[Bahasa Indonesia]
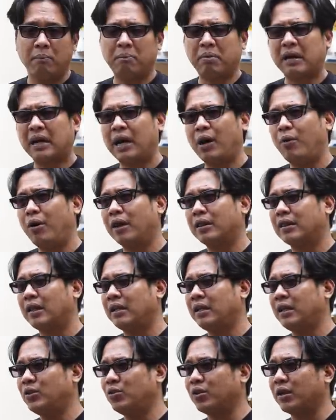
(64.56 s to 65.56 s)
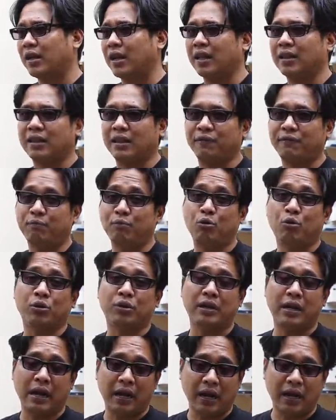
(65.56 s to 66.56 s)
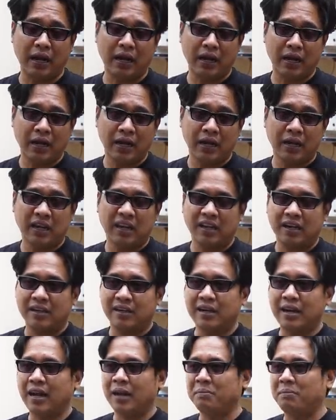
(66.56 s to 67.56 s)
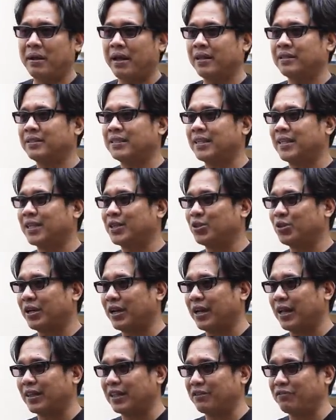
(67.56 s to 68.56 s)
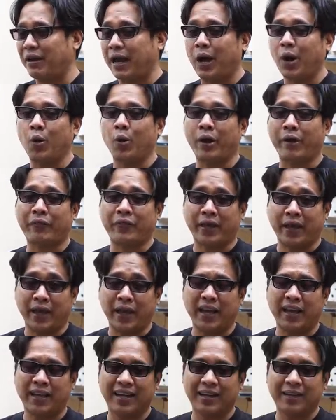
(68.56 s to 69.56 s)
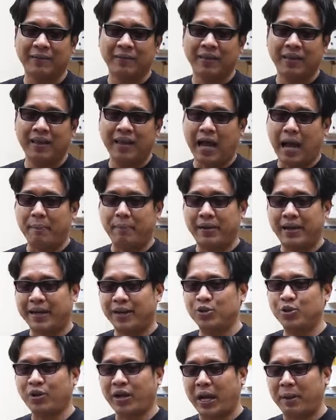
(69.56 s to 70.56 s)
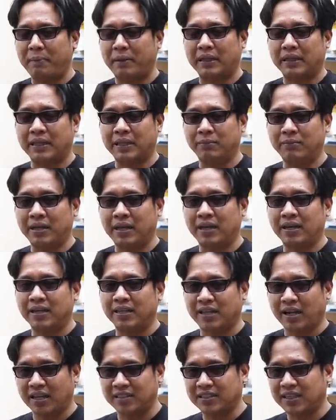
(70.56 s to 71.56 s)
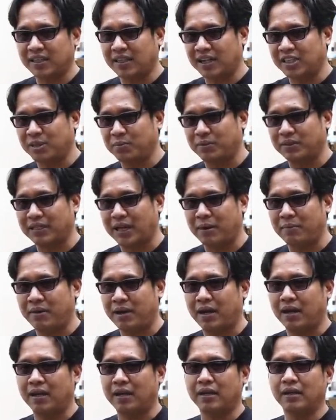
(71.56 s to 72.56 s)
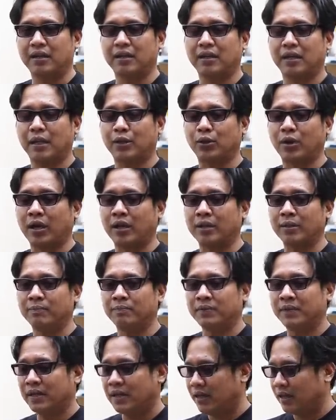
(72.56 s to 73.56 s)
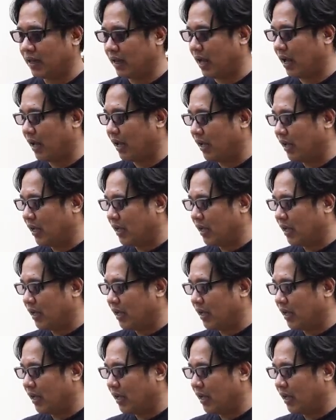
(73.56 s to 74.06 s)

perawatannya tuh relatif mudah dan bensinnya tuh relatif awet ya apalagi untuk e 46 yang generasi-generasi pertama gitu kan nah